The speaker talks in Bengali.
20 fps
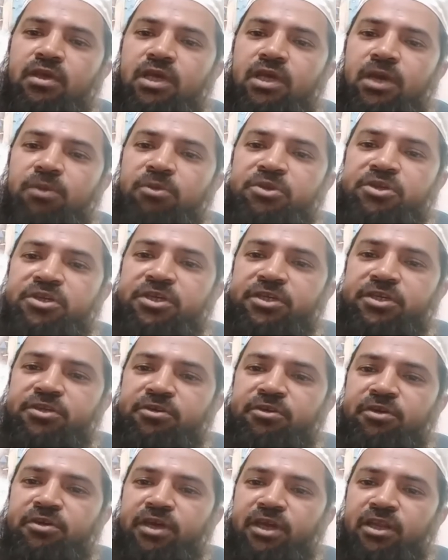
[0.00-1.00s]
এবং
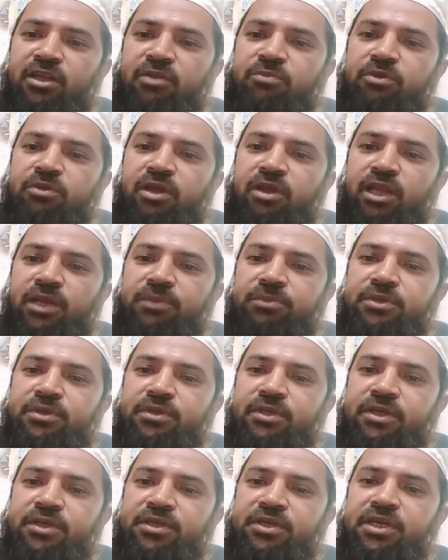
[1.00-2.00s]
সেজন্যই আল্লাহ রাবুল আলমিন
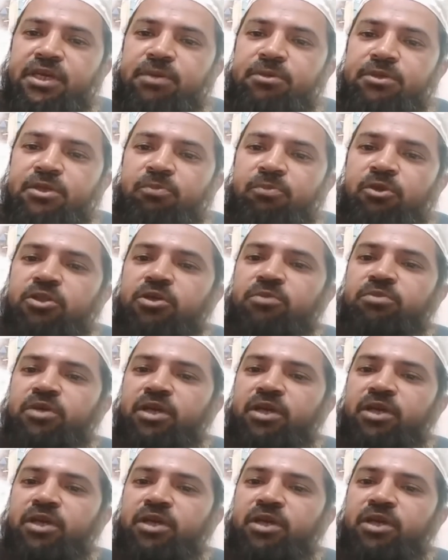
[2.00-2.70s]
এটিকে আমাদের প্রথম